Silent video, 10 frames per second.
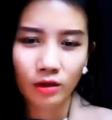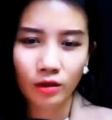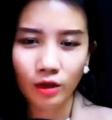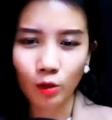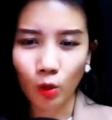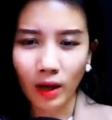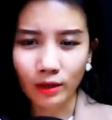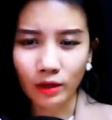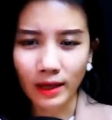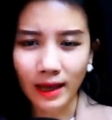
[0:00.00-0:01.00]
Thư ký Ngô là
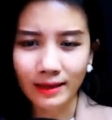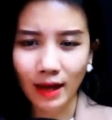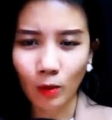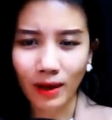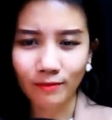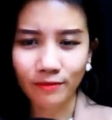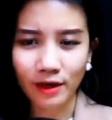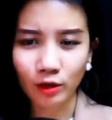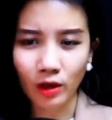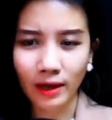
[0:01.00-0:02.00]
người đã theo làm
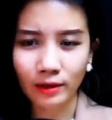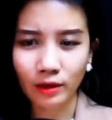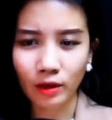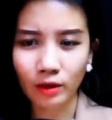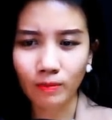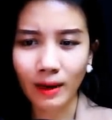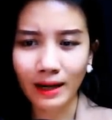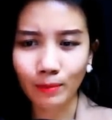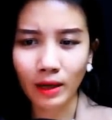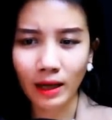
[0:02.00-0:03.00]
việc cho anh được hơn 3
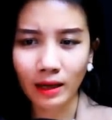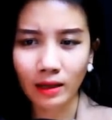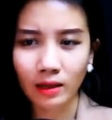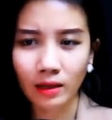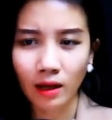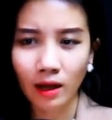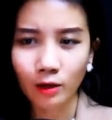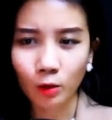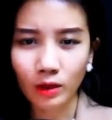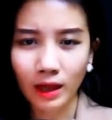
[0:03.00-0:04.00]
năm nay.
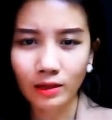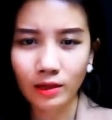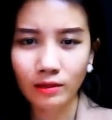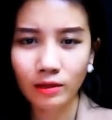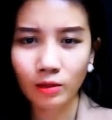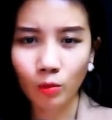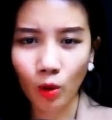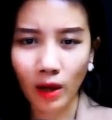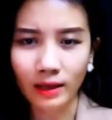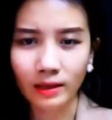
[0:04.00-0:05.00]
Cô ta rất ngưỡng
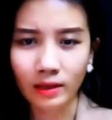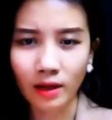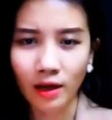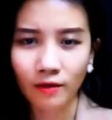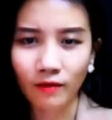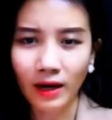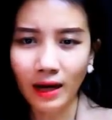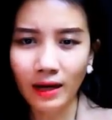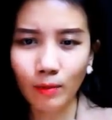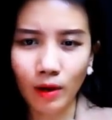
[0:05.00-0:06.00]
mộ anh và
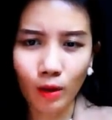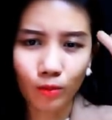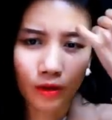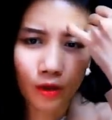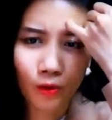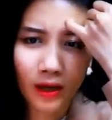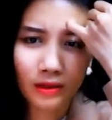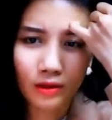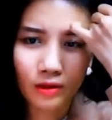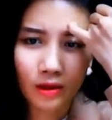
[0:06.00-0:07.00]
đã đem lòng yêu
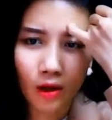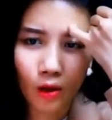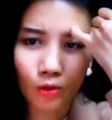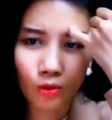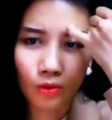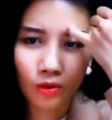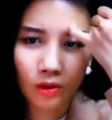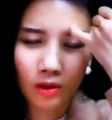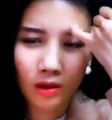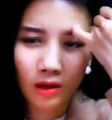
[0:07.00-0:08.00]
anh từ rất lâu.
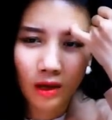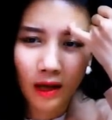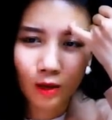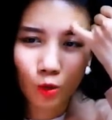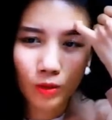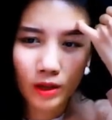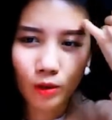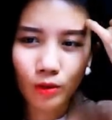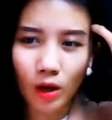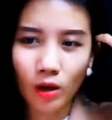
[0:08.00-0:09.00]
Anh cũng biết
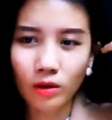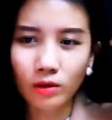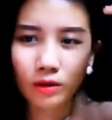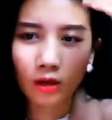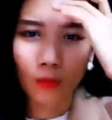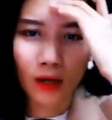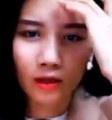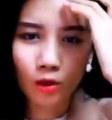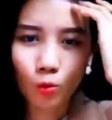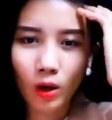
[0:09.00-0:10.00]
điều đó, nhưng mà
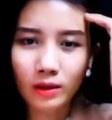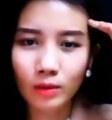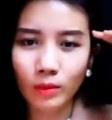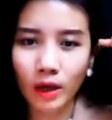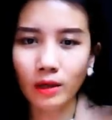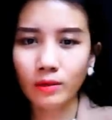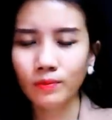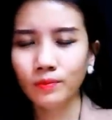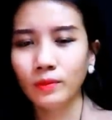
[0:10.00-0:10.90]
anh không quan tâm đến.